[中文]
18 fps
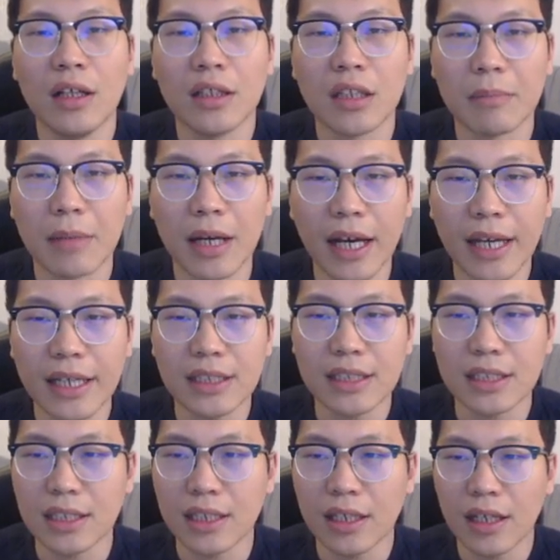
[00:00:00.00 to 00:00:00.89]
那么黑
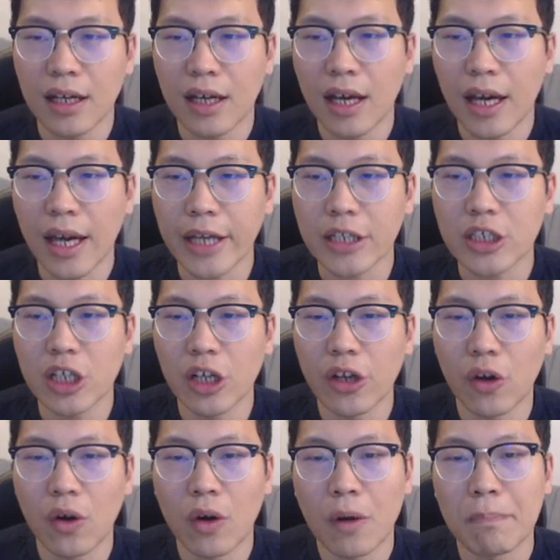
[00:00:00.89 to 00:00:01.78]
棋 h
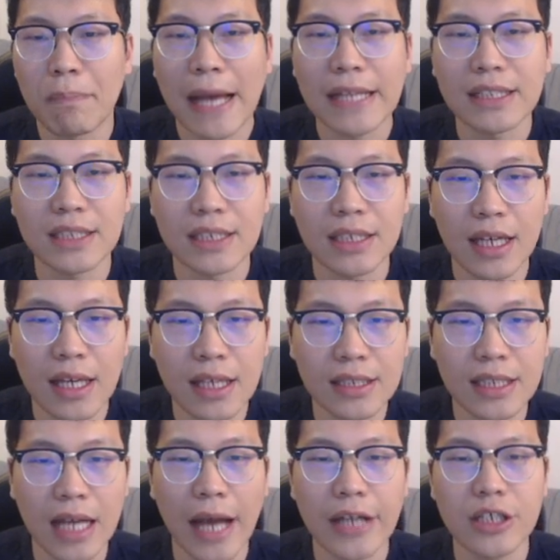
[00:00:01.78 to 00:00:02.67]
六，白棋
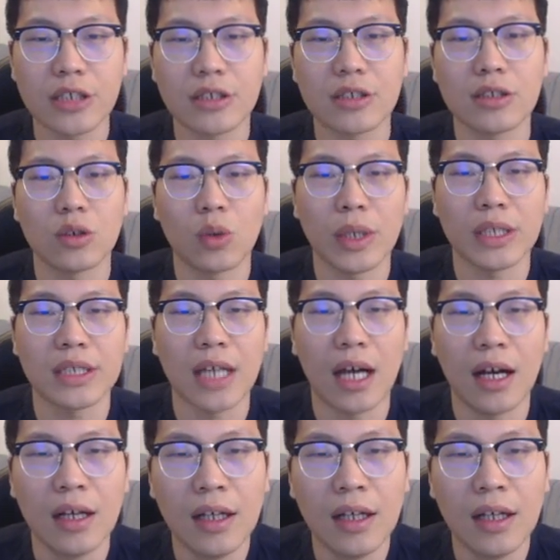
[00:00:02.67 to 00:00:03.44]
象 h 四退象。